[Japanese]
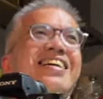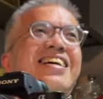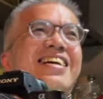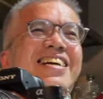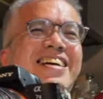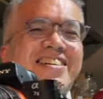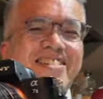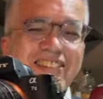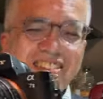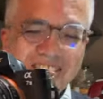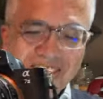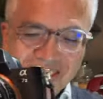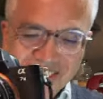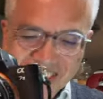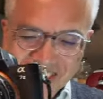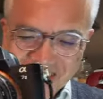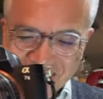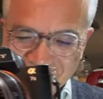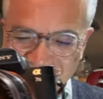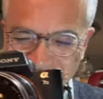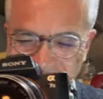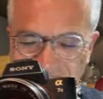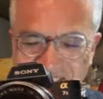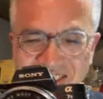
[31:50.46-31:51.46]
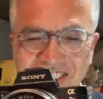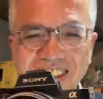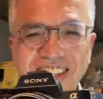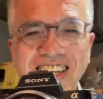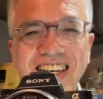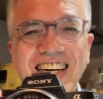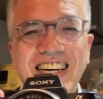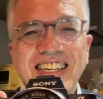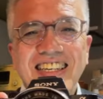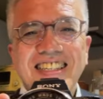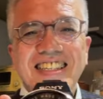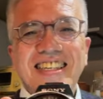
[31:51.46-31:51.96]
ことをいろいろ繰り
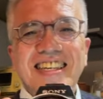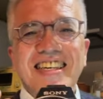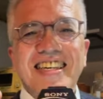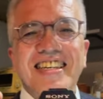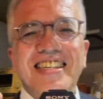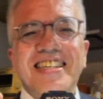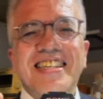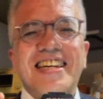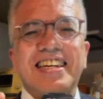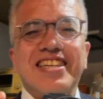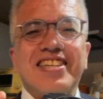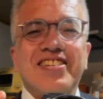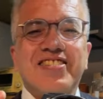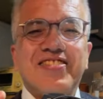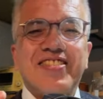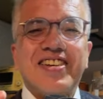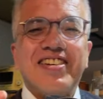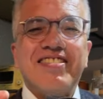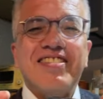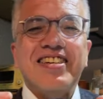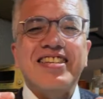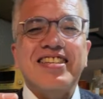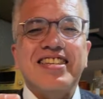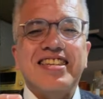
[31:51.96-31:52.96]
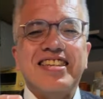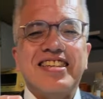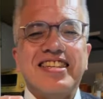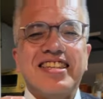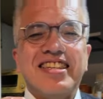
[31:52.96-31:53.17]
返していきたいと思います。